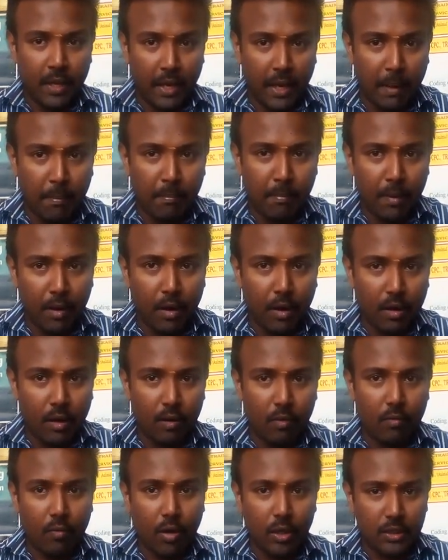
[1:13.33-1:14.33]
ஹெம்லாக்
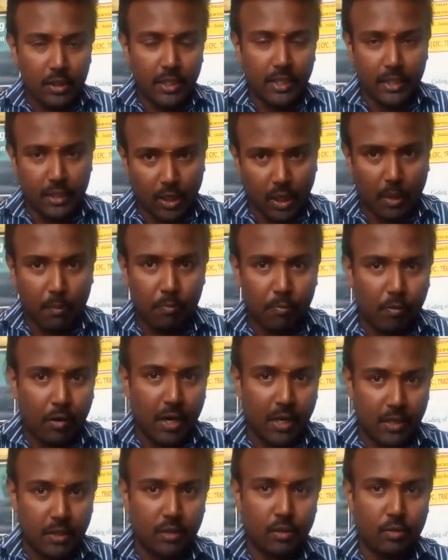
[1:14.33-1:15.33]
வாட்டர் ட்ராப்
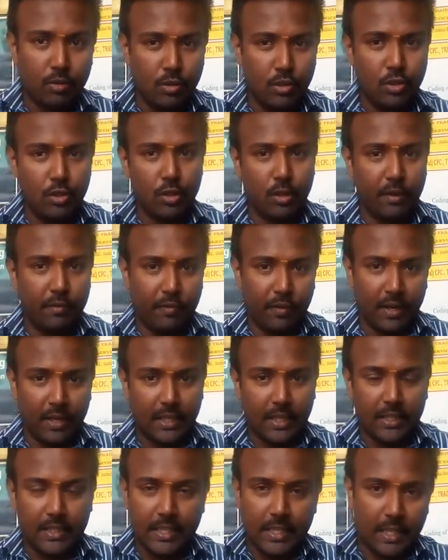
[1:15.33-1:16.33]
வாட் கொஞ்சம்
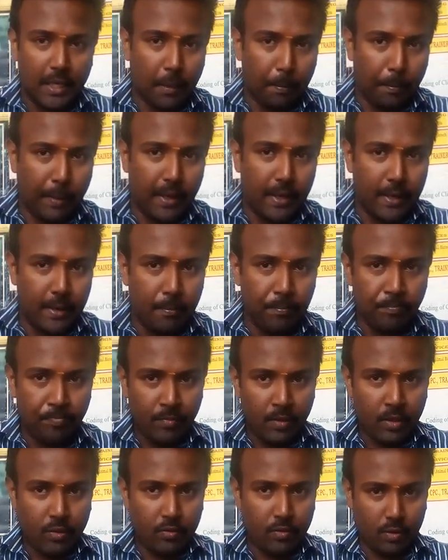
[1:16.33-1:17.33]
டிஃபிகல்ட்டாக தான் இருக்குது பேர்
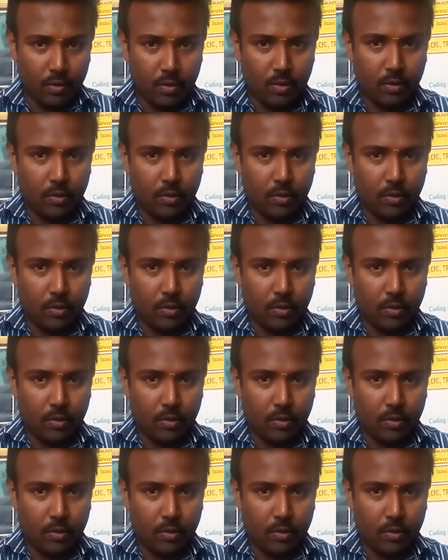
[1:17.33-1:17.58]
ஸோ